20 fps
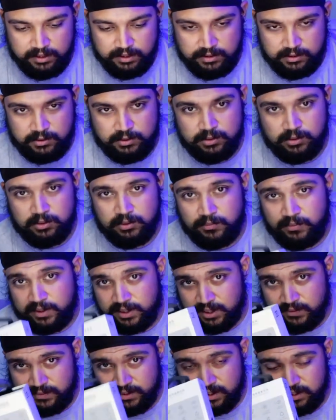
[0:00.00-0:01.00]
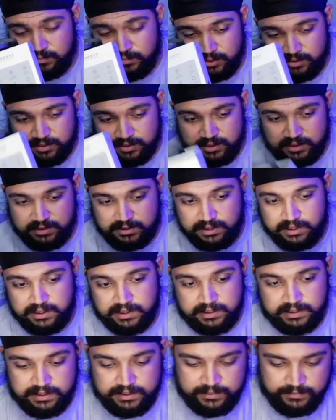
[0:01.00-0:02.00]
तो फटाफट अनबॉक्सिंग इसकी करते
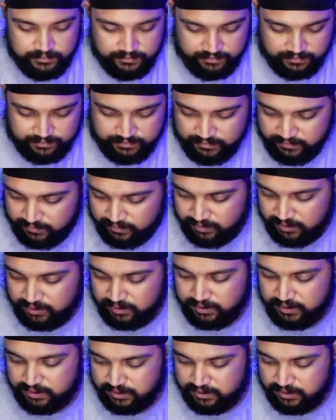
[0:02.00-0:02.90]
हैं और